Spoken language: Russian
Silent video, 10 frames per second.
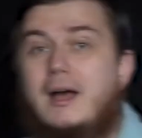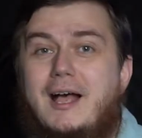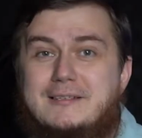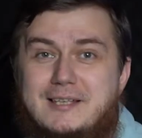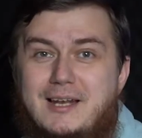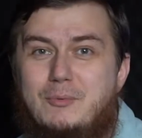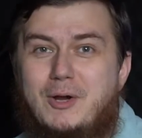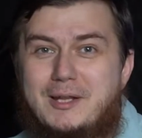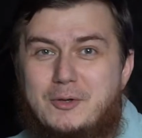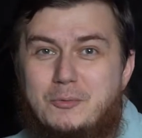Ассаляму
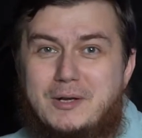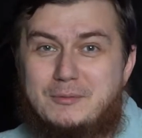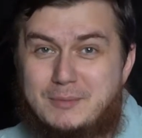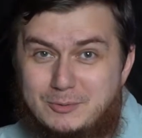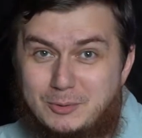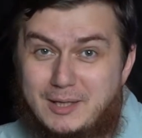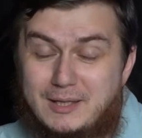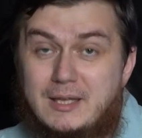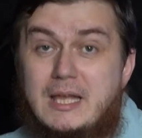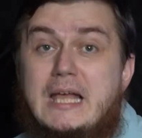алейкум
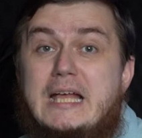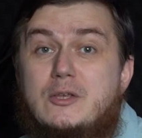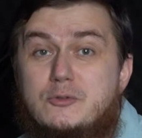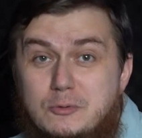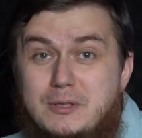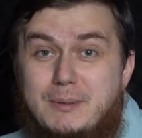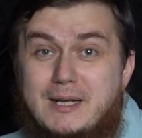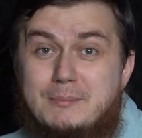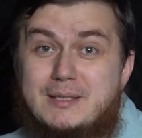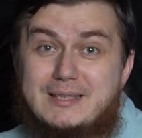рахматулла. Судя по
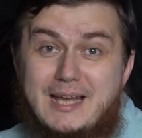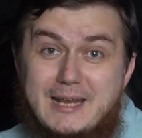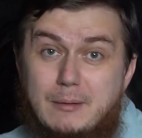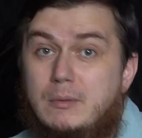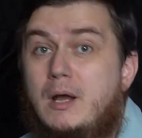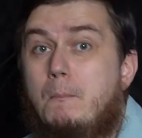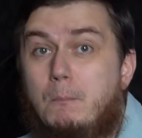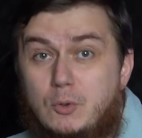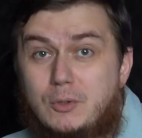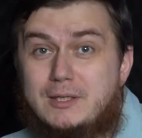комментариям,
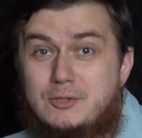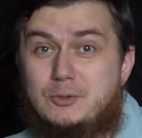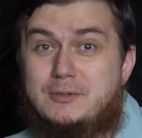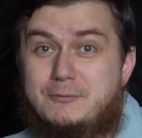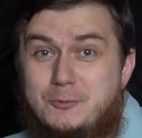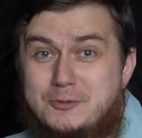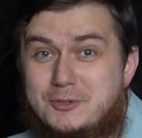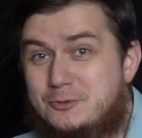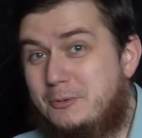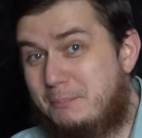многие еще не в курсе,
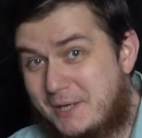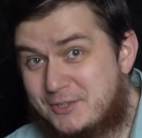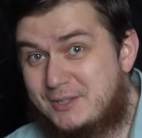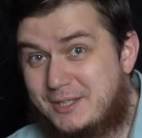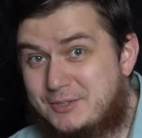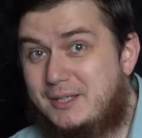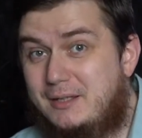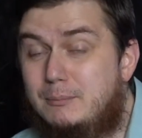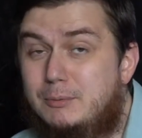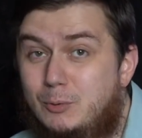что прежний наш
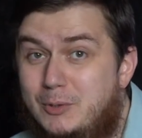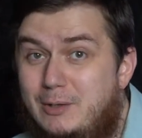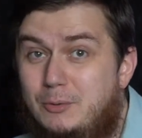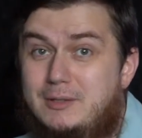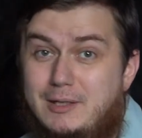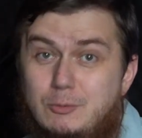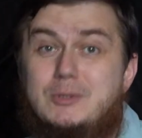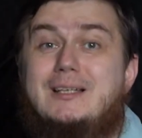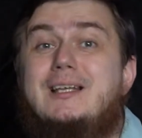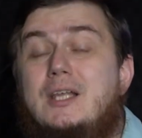канал был удален. Так вот, это